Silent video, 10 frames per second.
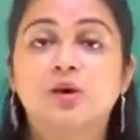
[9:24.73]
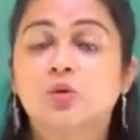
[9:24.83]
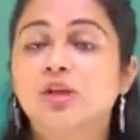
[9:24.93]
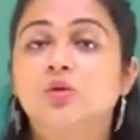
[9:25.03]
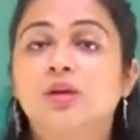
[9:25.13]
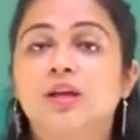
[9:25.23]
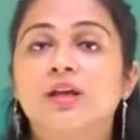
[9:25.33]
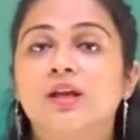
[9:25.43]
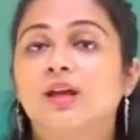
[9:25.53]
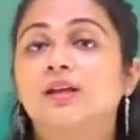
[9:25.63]
ज़रूरी तो
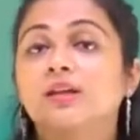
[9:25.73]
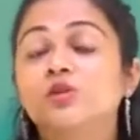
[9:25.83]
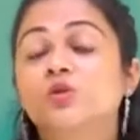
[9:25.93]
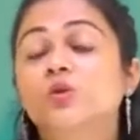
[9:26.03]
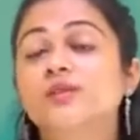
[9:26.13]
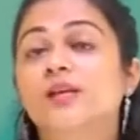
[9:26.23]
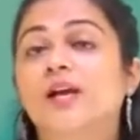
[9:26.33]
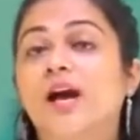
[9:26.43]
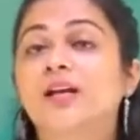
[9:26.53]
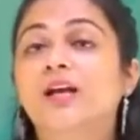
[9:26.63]
नहीं है ना कि जो
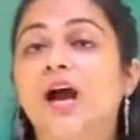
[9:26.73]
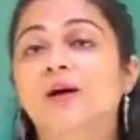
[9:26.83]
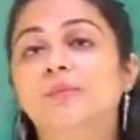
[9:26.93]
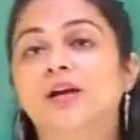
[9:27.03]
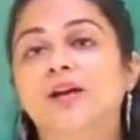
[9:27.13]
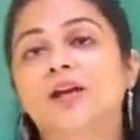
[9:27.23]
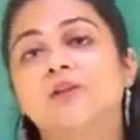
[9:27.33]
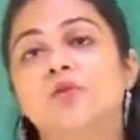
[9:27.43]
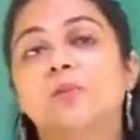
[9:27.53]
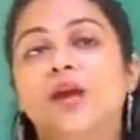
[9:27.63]
सरकार काम कर रही
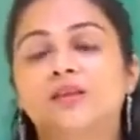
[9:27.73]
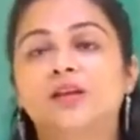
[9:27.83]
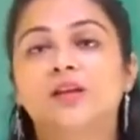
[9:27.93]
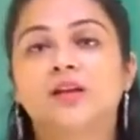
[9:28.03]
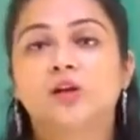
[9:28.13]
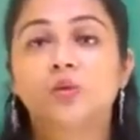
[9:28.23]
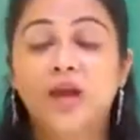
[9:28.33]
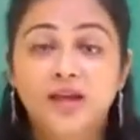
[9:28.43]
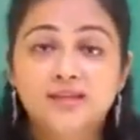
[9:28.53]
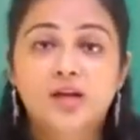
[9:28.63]
है वो बेहतरी हो
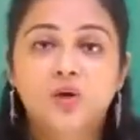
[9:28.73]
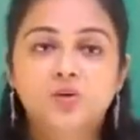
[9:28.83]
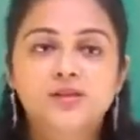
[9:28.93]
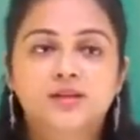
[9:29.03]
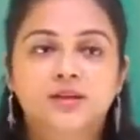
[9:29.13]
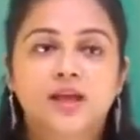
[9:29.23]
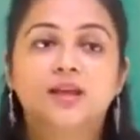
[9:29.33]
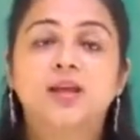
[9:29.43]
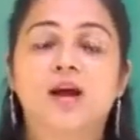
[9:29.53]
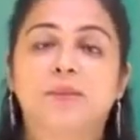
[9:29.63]
ऐसा हो सकता
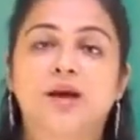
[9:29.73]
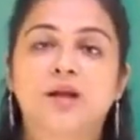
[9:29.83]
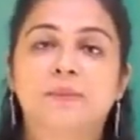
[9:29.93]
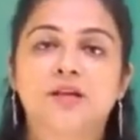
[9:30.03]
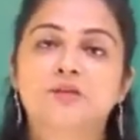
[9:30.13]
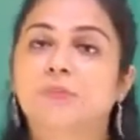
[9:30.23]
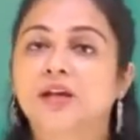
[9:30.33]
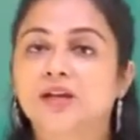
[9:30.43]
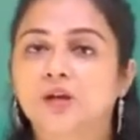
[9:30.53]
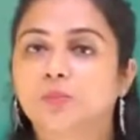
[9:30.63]
है कि हमारे पास
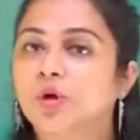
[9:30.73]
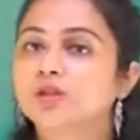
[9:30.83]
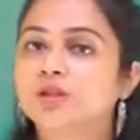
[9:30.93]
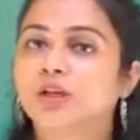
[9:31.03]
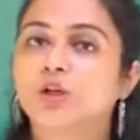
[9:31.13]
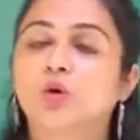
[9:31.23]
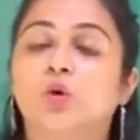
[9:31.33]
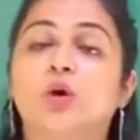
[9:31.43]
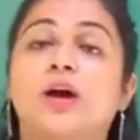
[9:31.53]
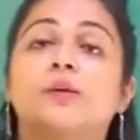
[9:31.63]
बेटर अपॉर्चुनिटी
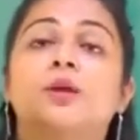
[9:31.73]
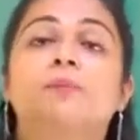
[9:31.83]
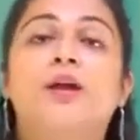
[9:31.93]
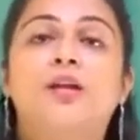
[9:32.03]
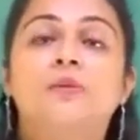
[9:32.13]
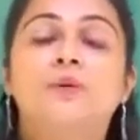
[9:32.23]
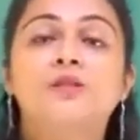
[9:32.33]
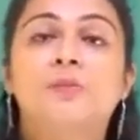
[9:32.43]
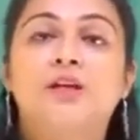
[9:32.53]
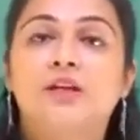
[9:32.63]
हो और हम एक बेटर
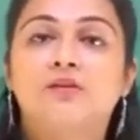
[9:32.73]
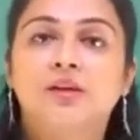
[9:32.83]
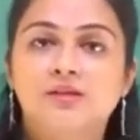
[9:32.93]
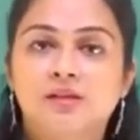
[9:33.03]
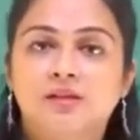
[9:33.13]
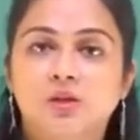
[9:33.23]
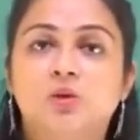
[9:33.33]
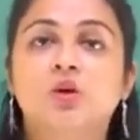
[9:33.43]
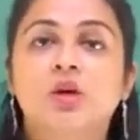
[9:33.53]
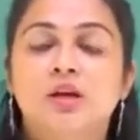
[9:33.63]
पर्सपेक्टिव रख सकते
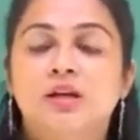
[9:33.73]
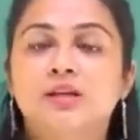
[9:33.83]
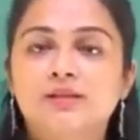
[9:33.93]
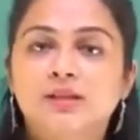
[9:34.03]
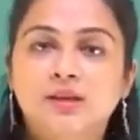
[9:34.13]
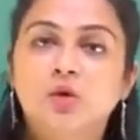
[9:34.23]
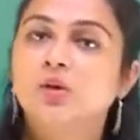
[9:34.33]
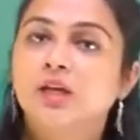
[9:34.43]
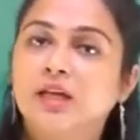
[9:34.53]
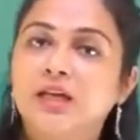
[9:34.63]
हो रख सकते
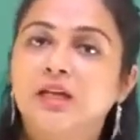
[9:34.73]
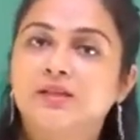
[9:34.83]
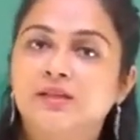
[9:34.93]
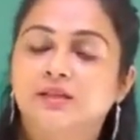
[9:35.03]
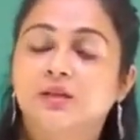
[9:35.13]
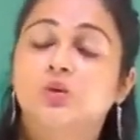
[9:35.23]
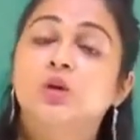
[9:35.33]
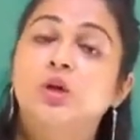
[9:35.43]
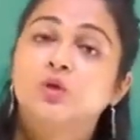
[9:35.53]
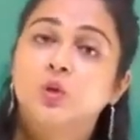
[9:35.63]
हो या नहीं रख सकते हो
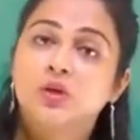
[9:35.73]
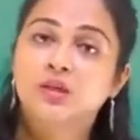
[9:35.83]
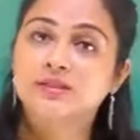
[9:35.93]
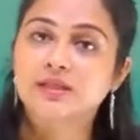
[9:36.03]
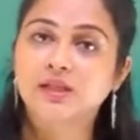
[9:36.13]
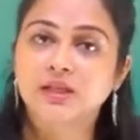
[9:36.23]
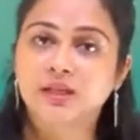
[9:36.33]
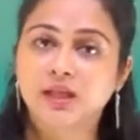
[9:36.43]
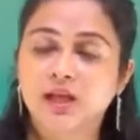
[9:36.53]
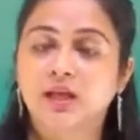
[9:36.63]
तो
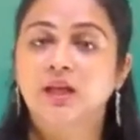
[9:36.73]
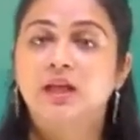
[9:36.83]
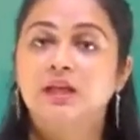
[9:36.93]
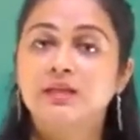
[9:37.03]
इसीलिए